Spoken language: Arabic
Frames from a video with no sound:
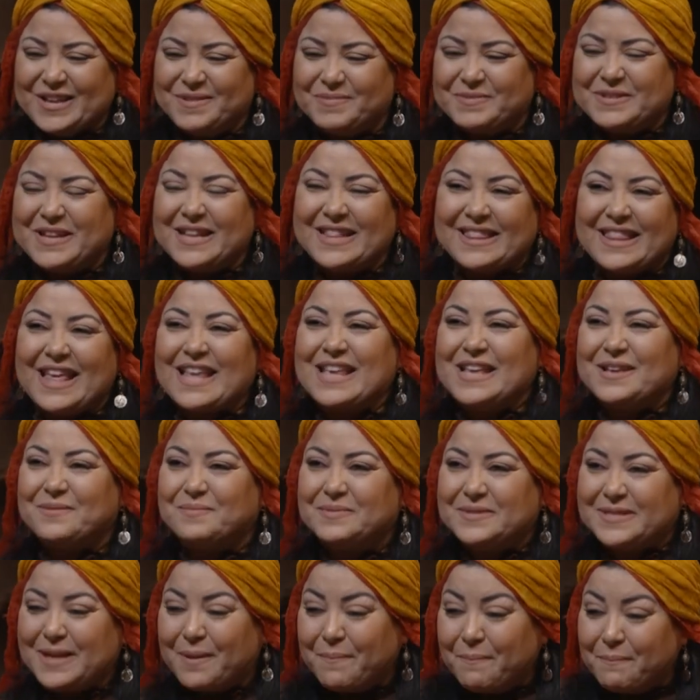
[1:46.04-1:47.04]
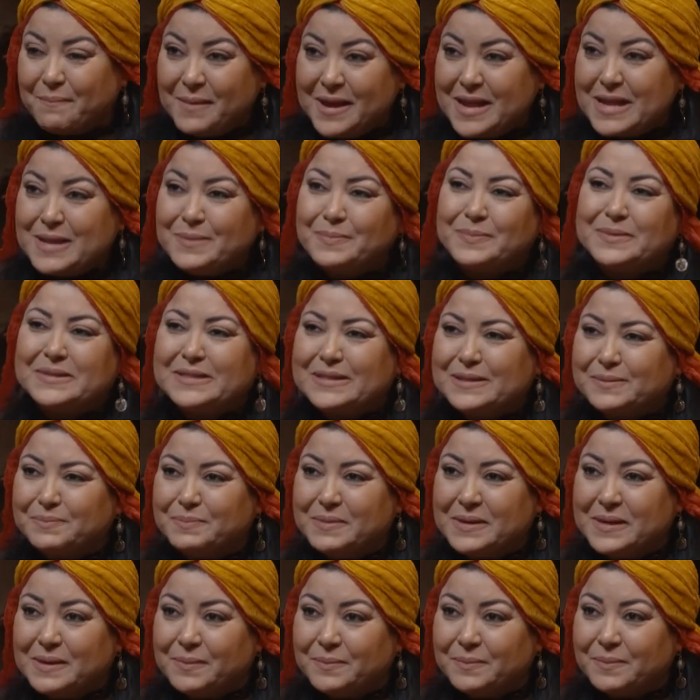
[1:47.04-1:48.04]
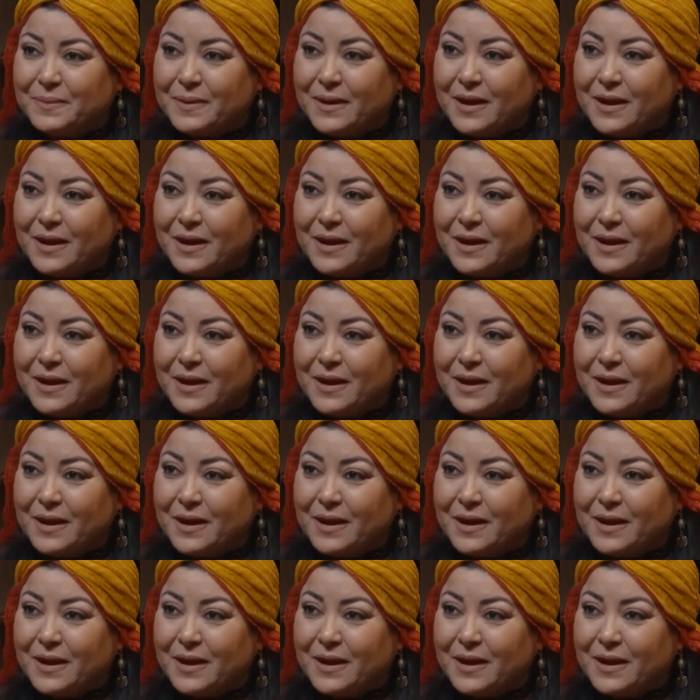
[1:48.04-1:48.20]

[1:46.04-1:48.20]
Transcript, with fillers: باش نطيب سمين بالزبيب